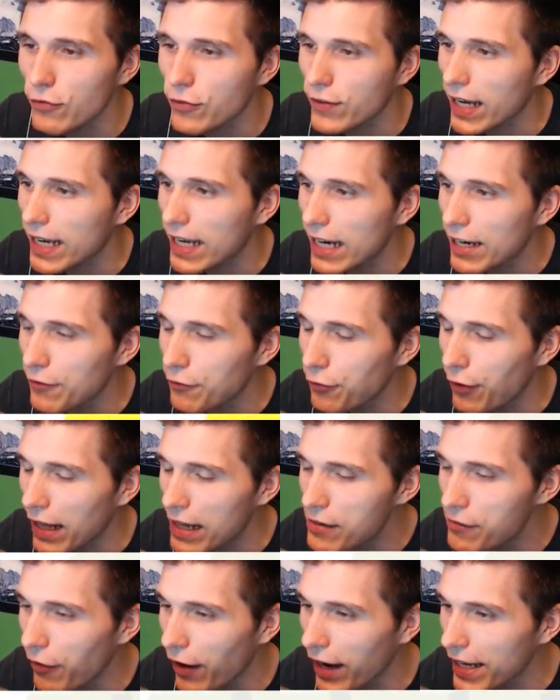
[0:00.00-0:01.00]
auf gar keinen
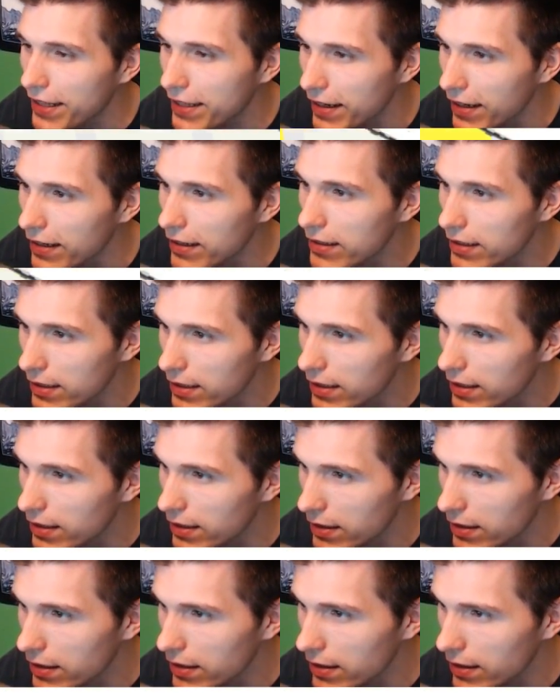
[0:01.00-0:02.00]
Fall weiter.
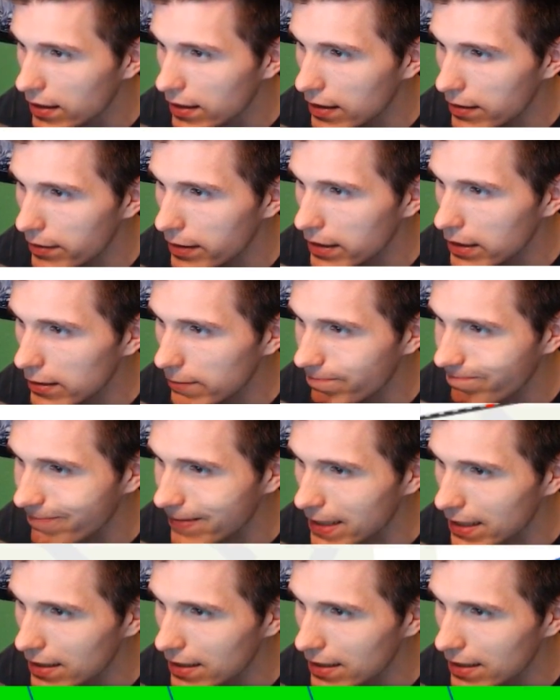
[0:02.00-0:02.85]
Aber,